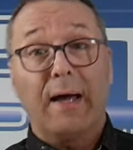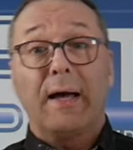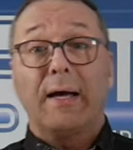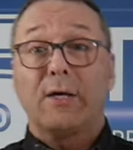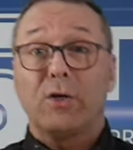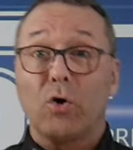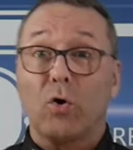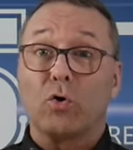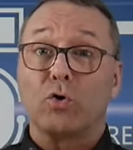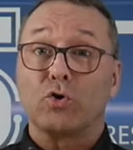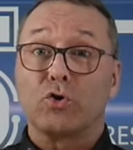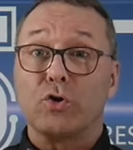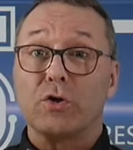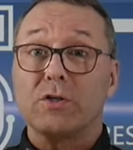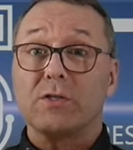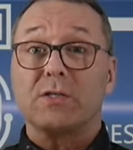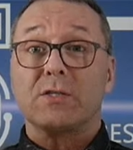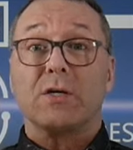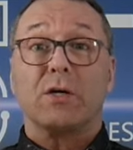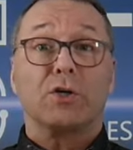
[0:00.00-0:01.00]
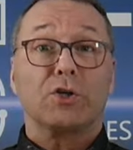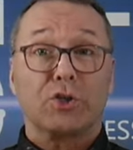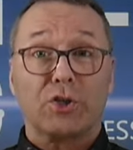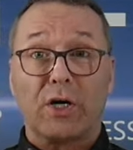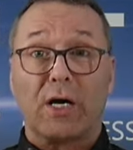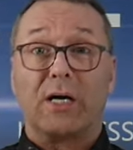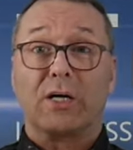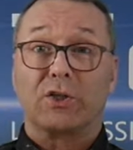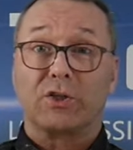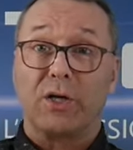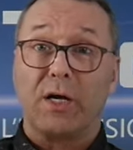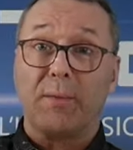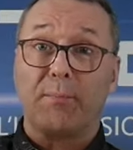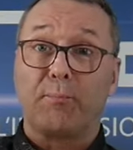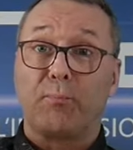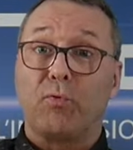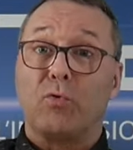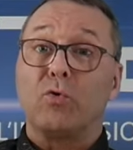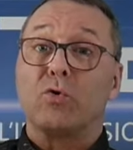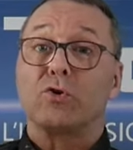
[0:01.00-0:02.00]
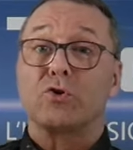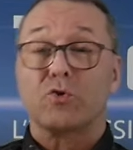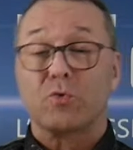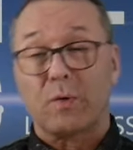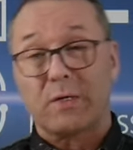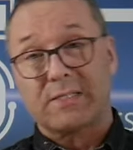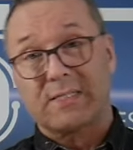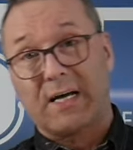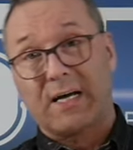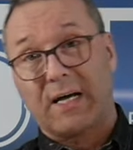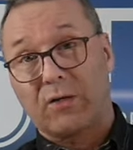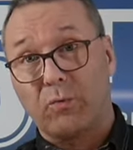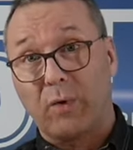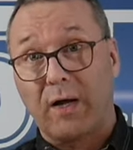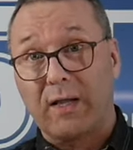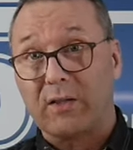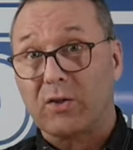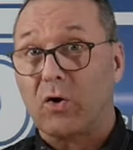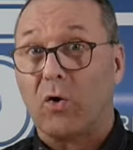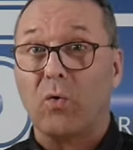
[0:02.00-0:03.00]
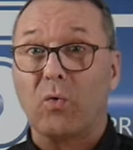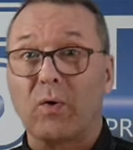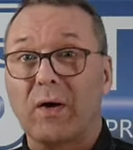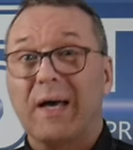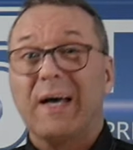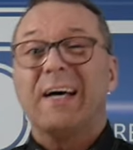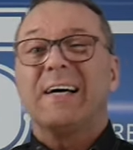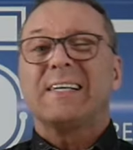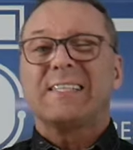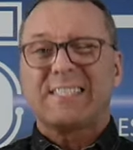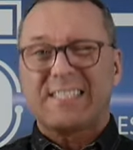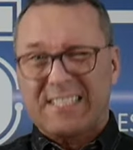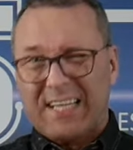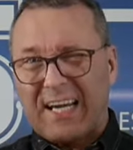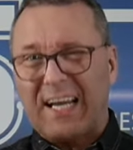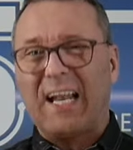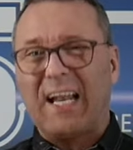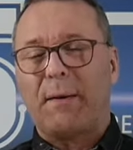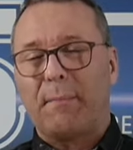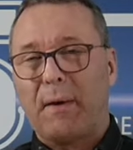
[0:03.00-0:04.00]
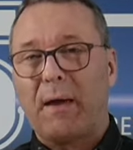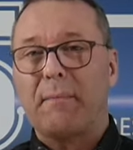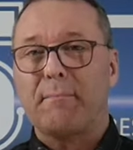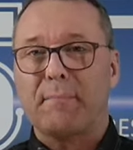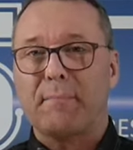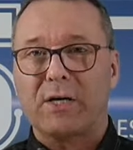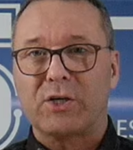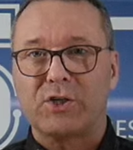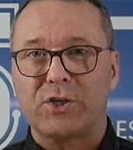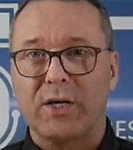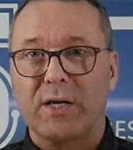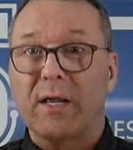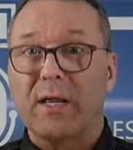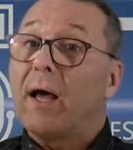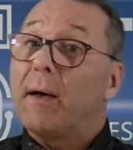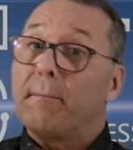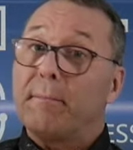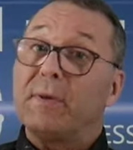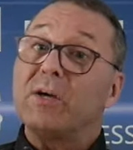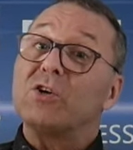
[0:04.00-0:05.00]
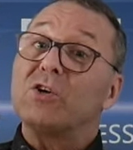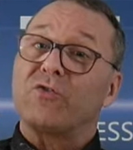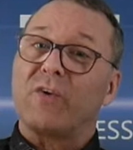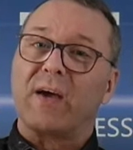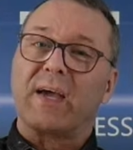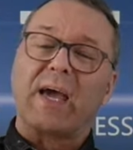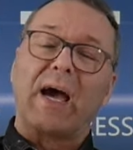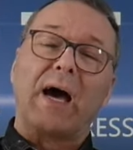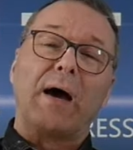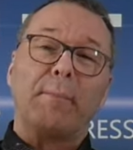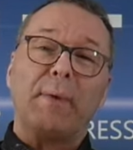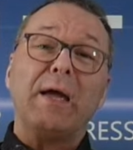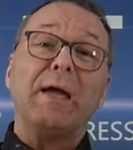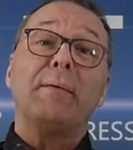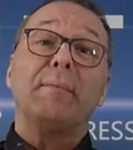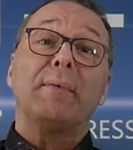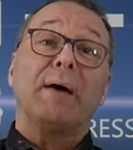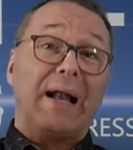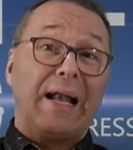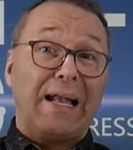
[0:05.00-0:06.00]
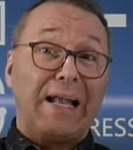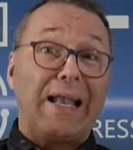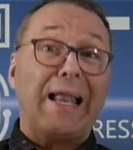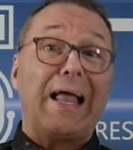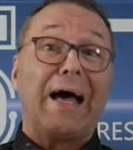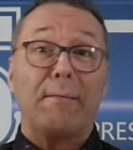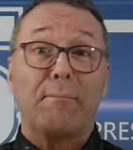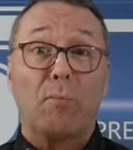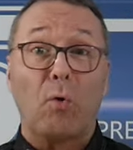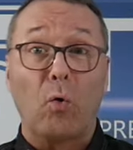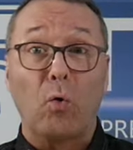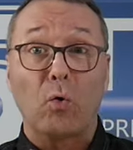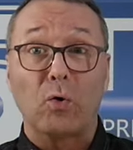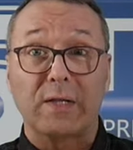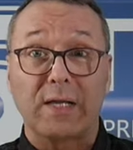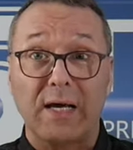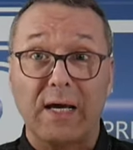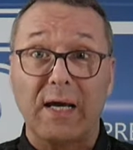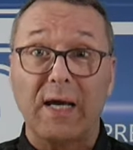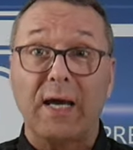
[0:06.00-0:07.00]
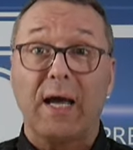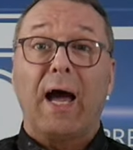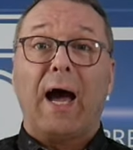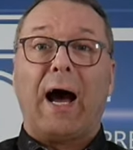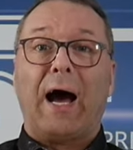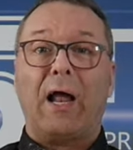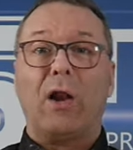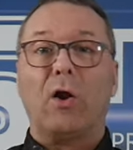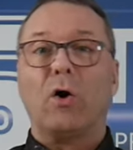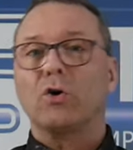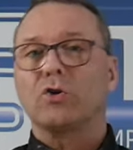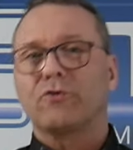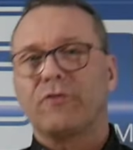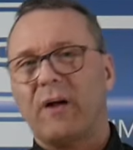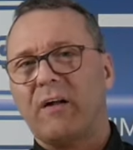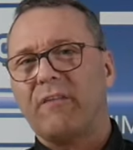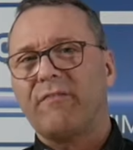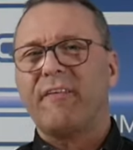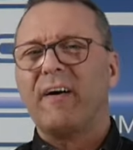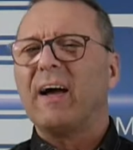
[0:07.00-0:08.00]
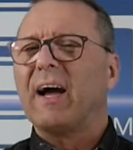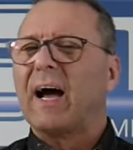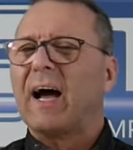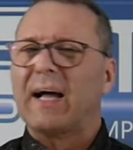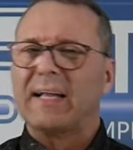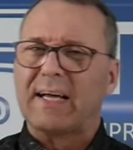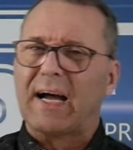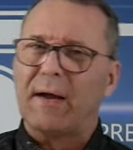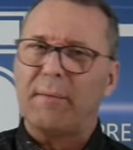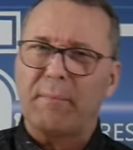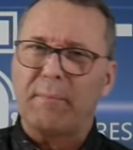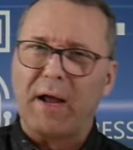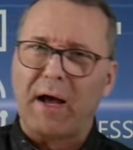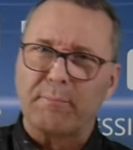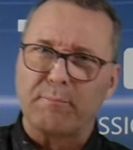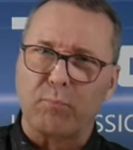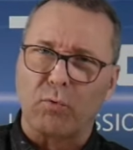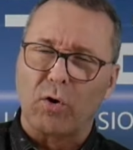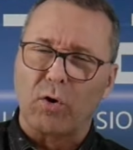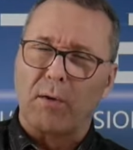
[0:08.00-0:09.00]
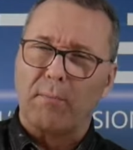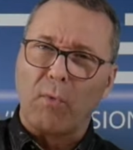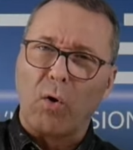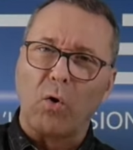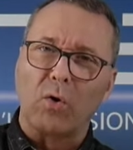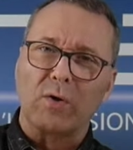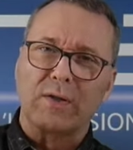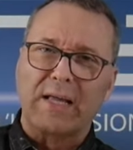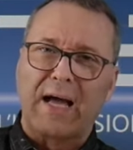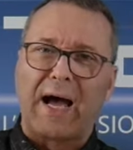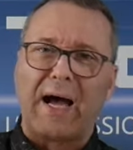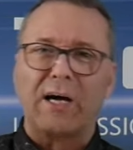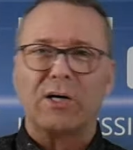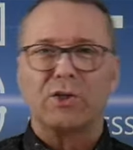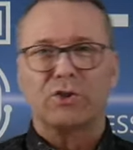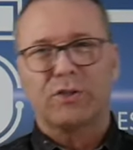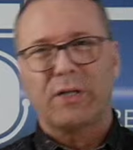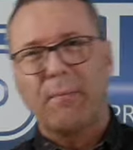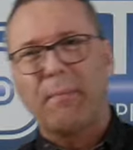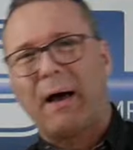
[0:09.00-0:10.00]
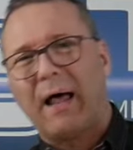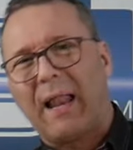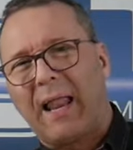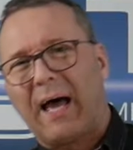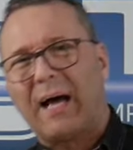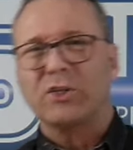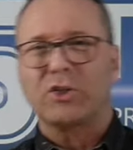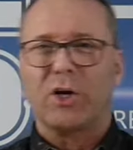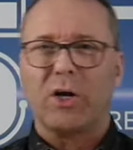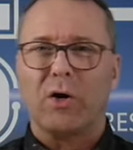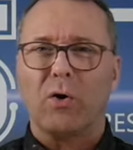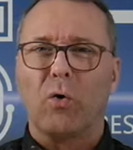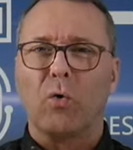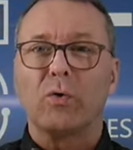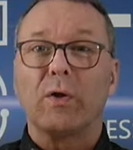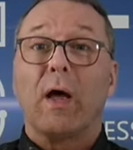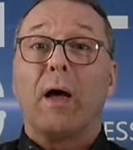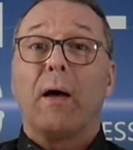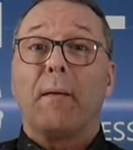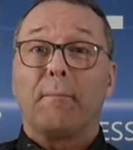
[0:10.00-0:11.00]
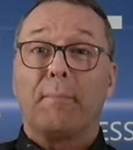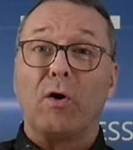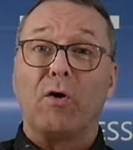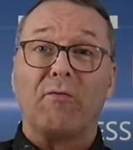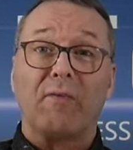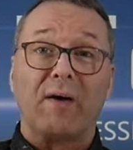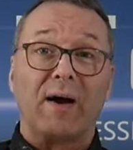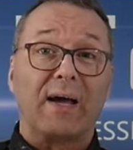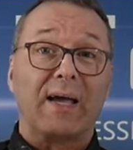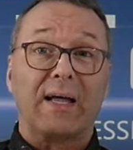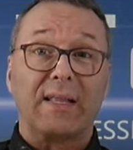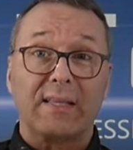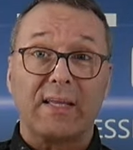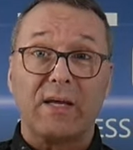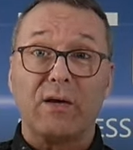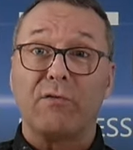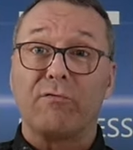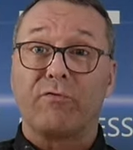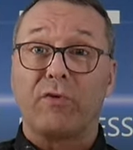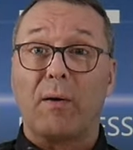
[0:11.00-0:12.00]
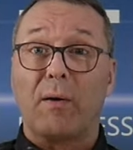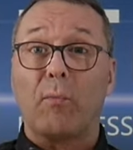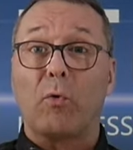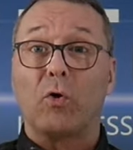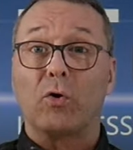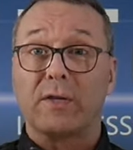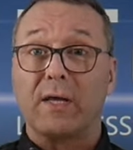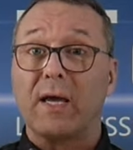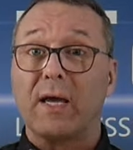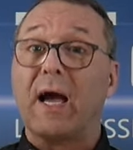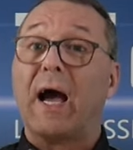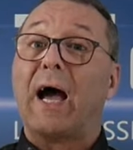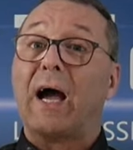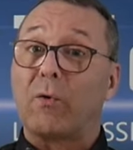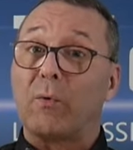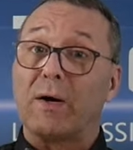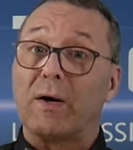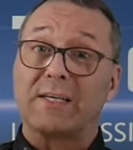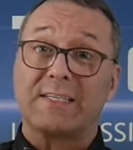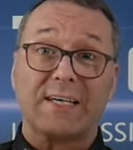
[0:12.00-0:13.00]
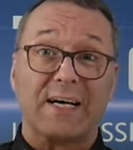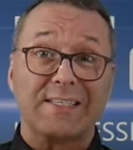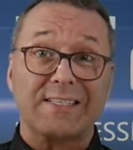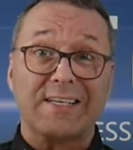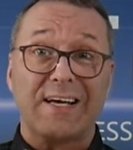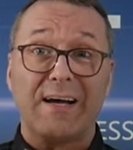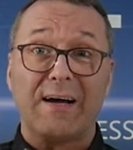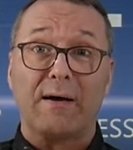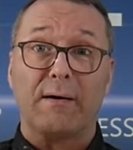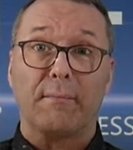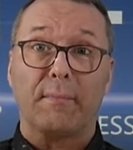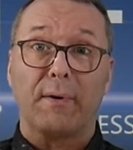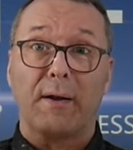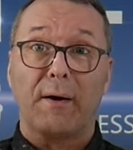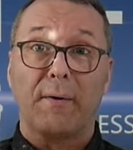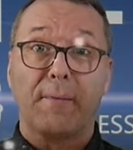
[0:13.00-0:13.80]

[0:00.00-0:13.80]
Ils ont juste changé pour 60 watts, donc c'est la même machine. Mais je vais quand même la monter. Alors, je vais le faire en time-lapse pour le montage, déballage et autres. Puis, on va regarder une fois monté à quoi que ça ressemble.